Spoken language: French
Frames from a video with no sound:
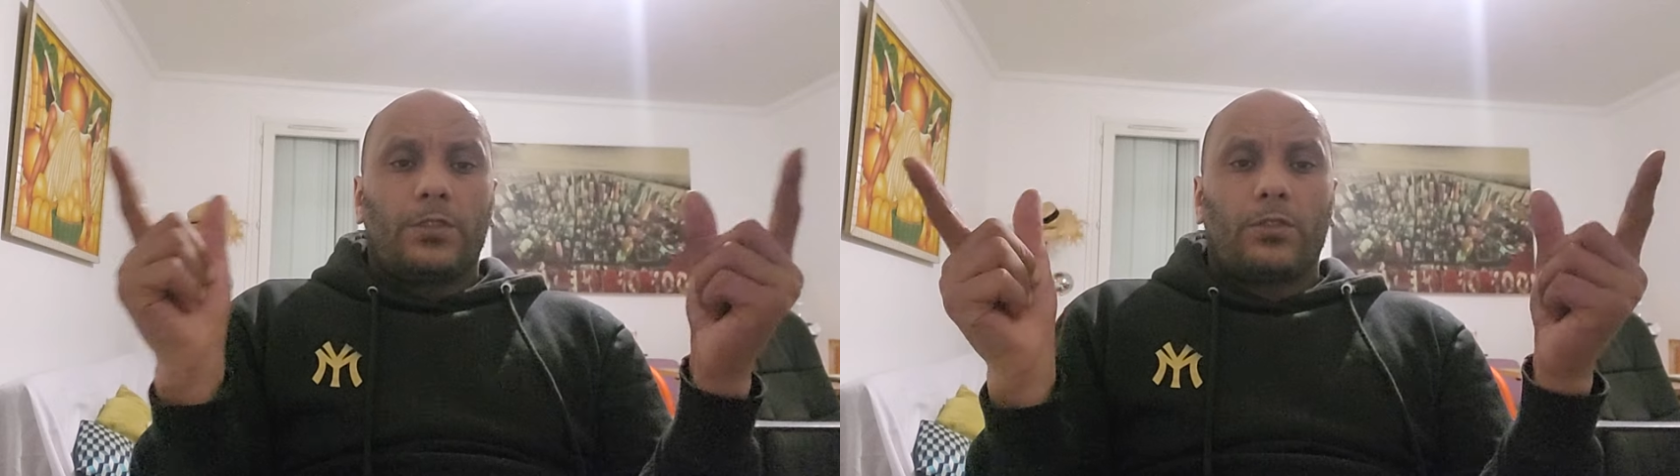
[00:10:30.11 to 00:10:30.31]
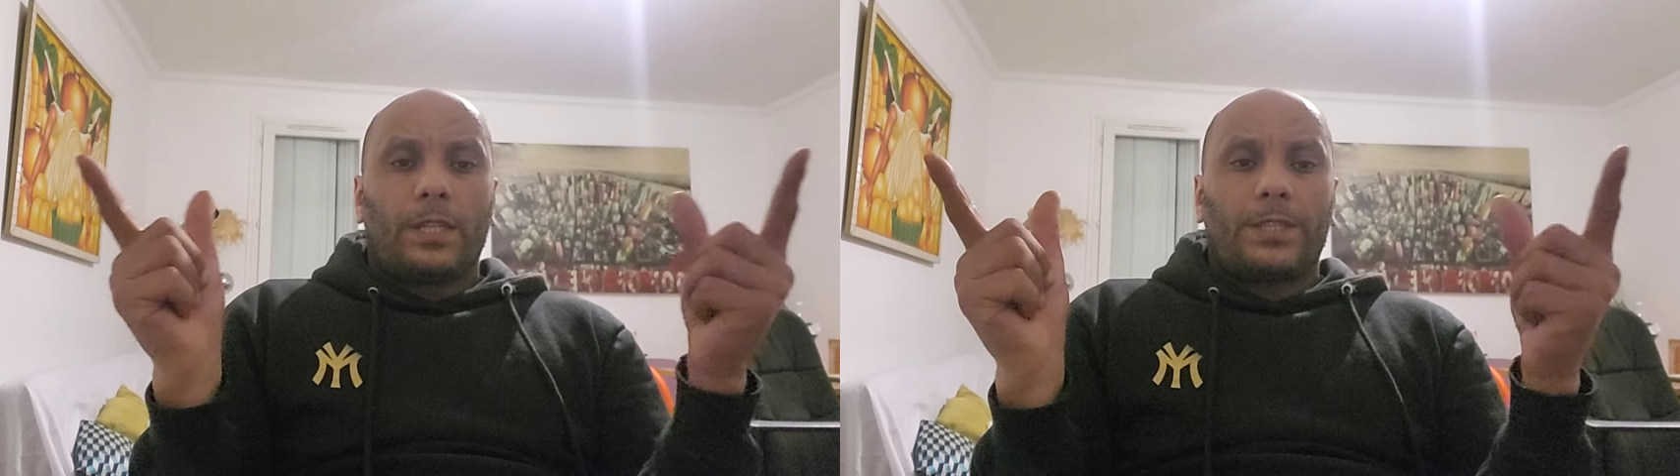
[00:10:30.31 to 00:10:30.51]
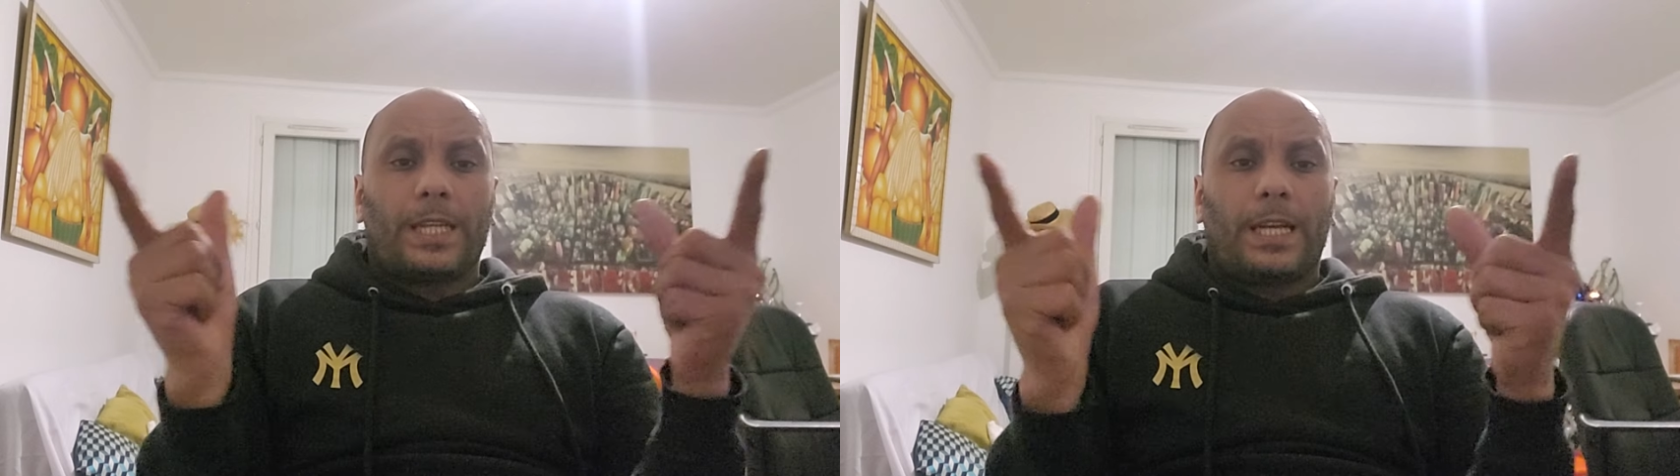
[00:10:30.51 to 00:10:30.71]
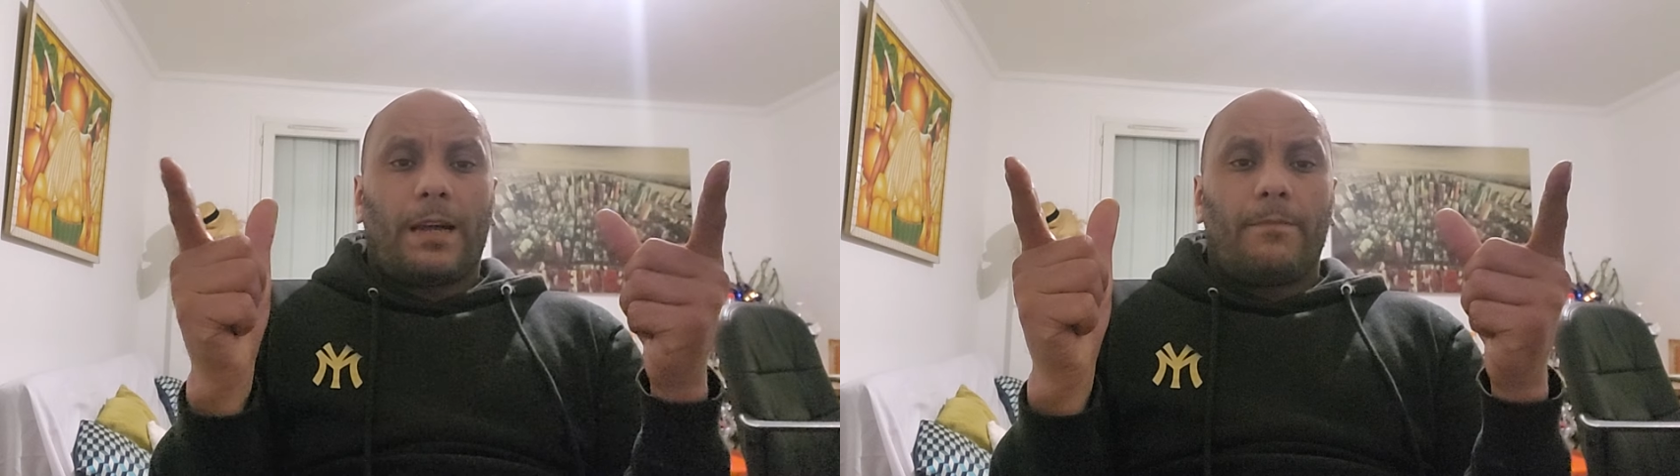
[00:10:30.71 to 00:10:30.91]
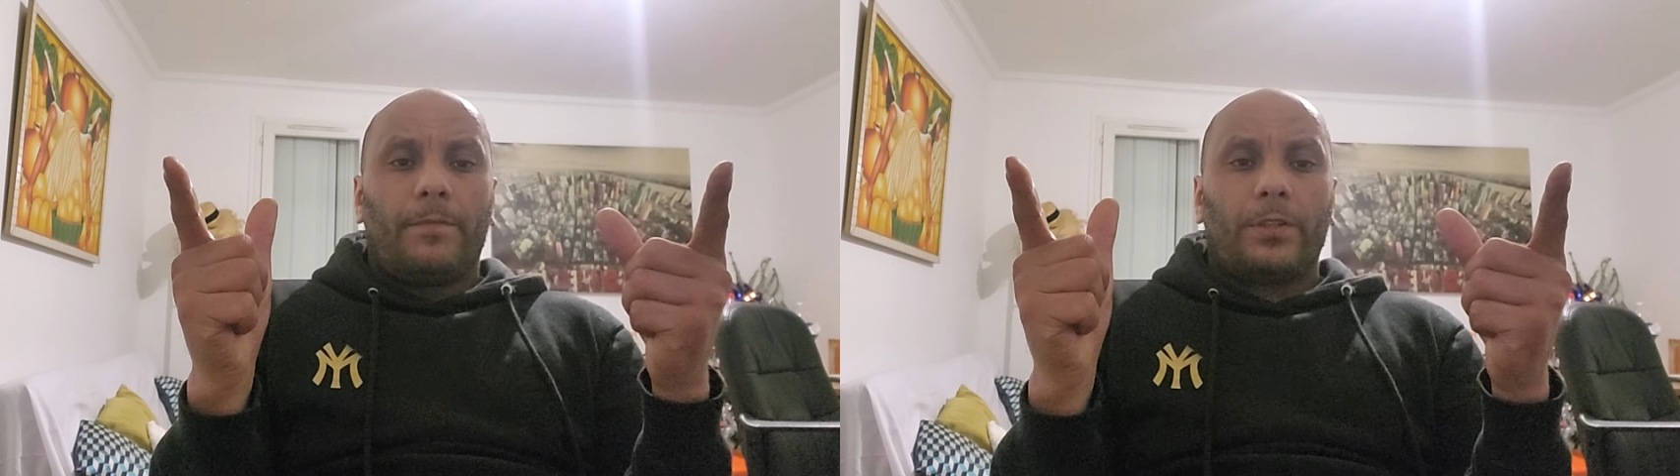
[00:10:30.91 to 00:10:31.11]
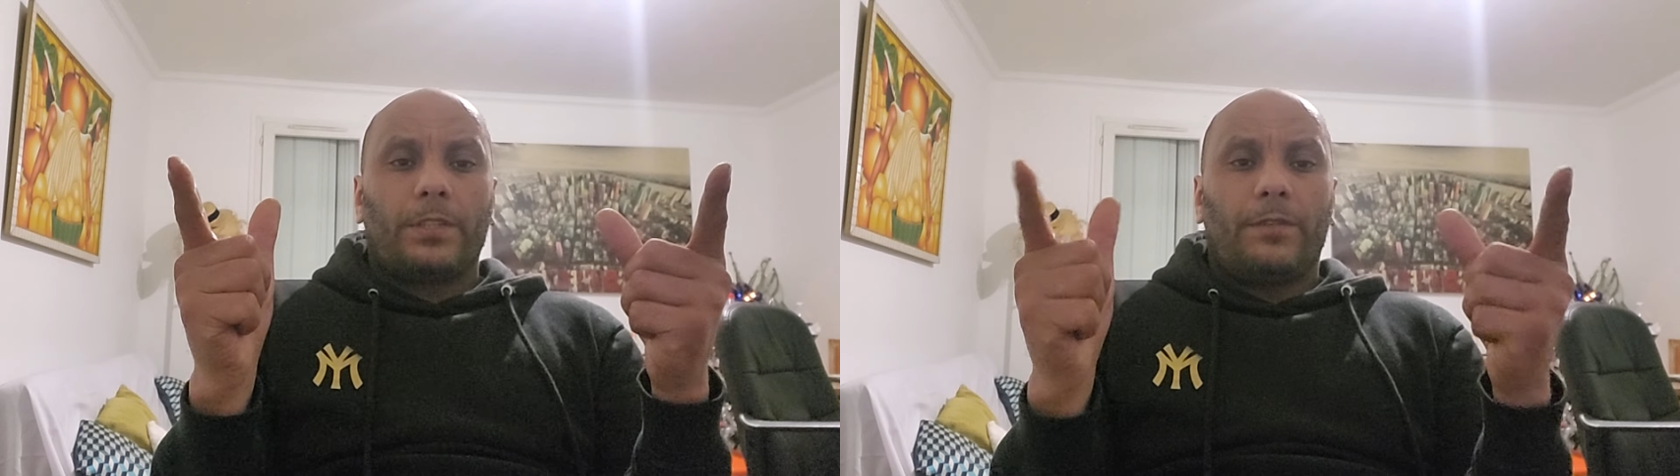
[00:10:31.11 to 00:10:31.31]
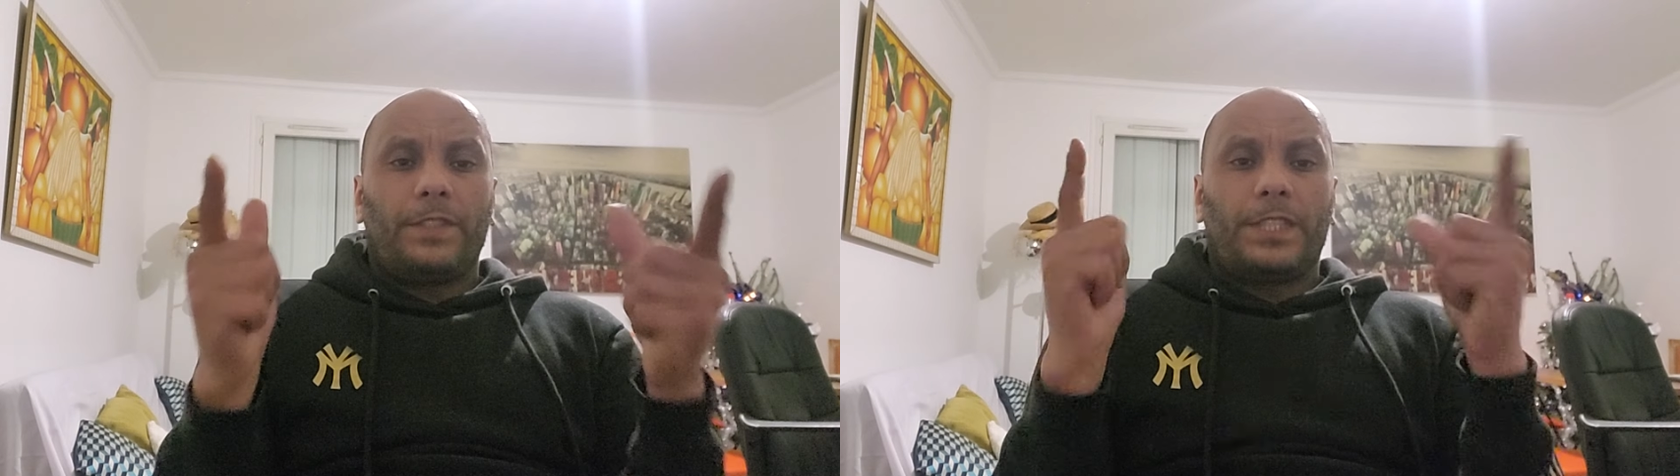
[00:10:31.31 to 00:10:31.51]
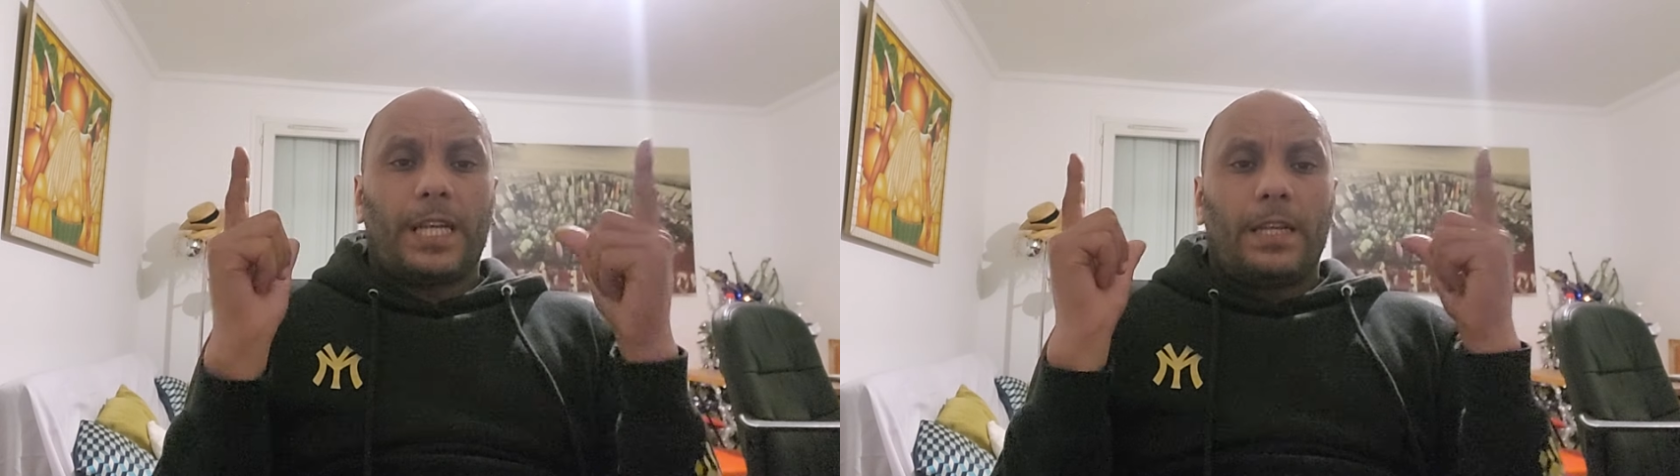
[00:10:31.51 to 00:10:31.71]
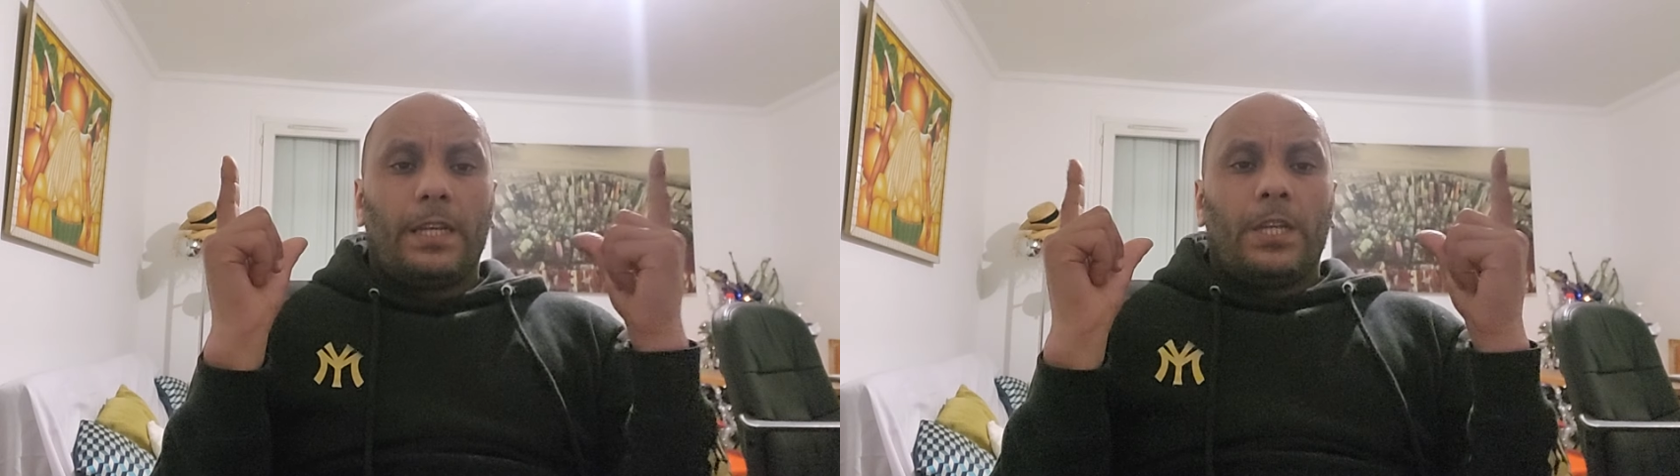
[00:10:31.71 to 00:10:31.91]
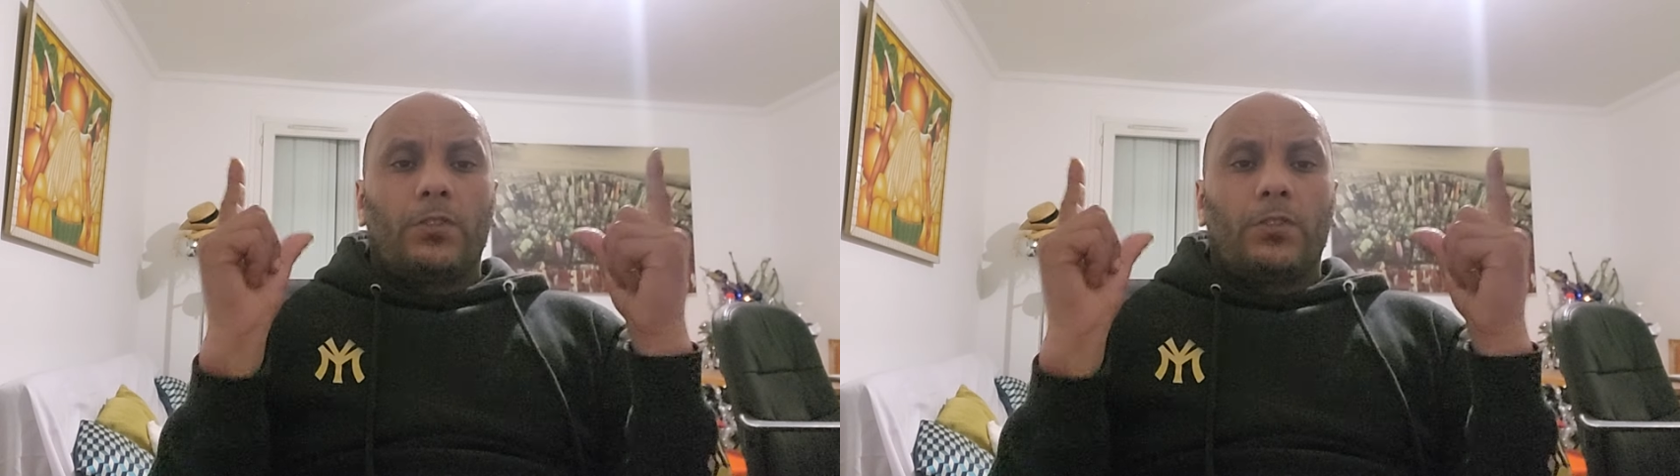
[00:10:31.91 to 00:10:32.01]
Sur Instagram, Morse officiel.